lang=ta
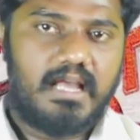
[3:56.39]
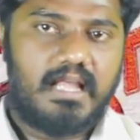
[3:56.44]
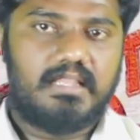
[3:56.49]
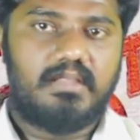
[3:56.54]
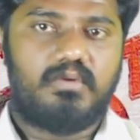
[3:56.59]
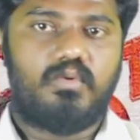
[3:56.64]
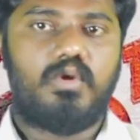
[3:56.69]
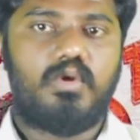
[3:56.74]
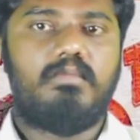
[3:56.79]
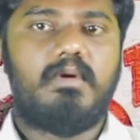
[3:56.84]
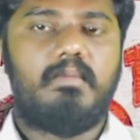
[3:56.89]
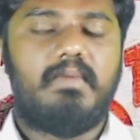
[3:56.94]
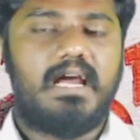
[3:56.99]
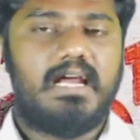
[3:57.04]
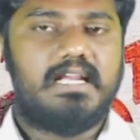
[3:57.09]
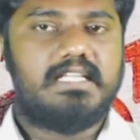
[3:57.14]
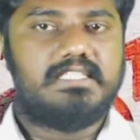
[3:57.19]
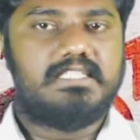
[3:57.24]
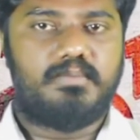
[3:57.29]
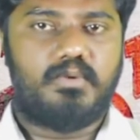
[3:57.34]
அந்த குடும்பமே
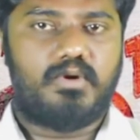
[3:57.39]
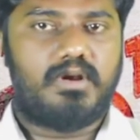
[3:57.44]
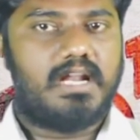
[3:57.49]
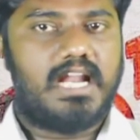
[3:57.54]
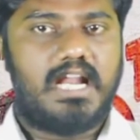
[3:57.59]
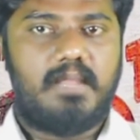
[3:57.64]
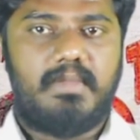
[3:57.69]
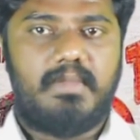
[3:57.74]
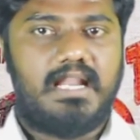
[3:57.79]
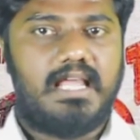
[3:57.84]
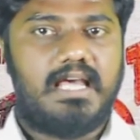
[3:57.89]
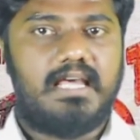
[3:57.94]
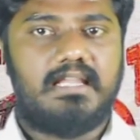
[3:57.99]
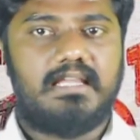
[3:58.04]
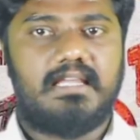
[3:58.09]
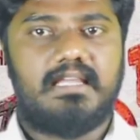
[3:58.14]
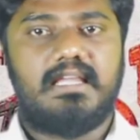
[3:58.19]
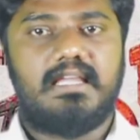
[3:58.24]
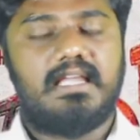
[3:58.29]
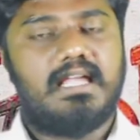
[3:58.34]
அழிஞ்சு போகிற நிலைமையெல்லாம்
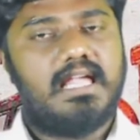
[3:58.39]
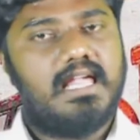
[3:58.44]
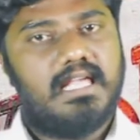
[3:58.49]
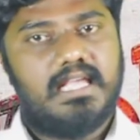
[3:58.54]
இருக்குது